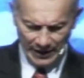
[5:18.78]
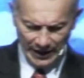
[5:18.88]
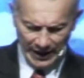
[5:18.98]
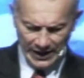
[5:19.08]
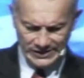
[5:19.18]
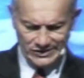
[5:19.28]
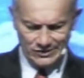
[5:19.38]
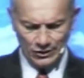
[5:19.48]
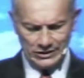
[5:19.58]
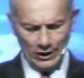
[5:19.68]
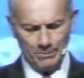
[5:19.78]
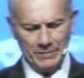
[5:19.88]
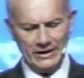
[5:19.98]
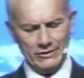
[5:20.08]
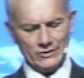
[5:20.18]
Esto te lo
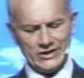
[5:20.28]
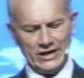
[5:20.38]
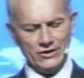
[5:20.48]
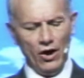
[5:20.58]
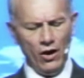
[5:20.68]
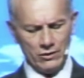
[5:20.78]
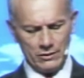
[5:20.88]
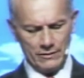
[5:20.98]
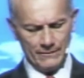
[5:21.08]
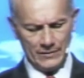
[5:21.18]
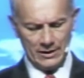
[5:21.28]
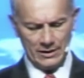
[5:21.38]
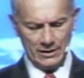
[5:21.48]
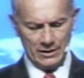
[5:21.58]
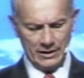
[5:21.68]
pido, Señor,
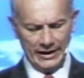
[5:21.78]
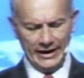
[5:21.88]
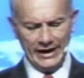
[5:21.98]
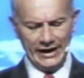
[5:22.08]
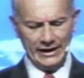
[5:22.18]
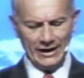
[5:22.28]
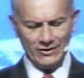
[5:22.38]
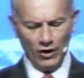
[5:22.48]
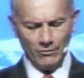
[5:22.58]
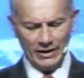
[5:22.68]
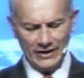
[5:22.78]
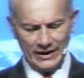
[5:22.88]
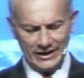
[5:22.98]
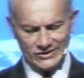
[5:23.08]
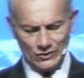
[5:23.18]
en el nombre de
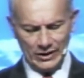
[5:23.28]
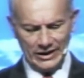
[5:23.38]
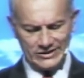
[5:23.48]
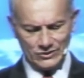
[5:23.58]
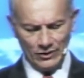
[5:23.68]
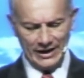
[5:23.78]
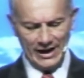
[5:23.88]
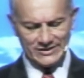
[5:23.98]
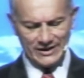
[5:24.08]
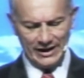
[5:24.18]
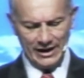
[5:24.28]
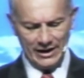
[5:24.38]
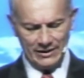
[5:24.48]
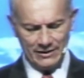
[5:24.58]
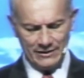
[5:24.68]
Jesucristo de
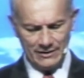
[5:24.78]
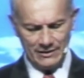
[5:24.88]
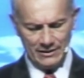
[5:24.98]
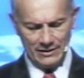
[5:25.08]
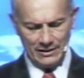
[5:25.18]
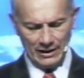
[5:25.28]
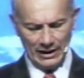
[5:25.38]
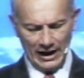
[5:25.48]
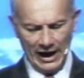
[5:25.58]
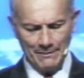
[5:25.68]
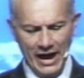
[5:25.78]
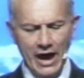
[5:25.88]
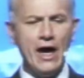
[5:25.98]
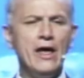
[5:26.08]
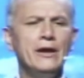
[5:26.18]
Nazaret.
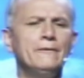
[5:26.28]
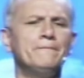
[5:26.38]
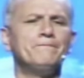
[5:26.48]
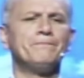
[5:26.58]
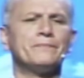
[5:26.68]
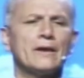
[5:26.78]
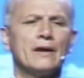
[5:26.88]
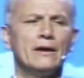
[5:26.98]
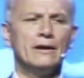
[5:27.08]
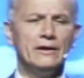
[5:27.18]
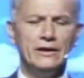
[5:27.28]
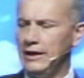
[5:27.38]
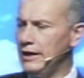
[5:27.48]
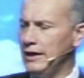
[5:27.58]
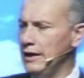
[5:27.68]
Amén
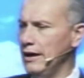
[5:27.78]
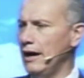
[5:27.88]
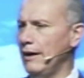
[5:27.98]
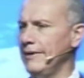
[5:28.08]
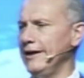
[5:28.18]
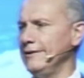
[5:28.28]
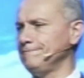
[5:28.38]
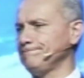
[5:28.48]
y amén.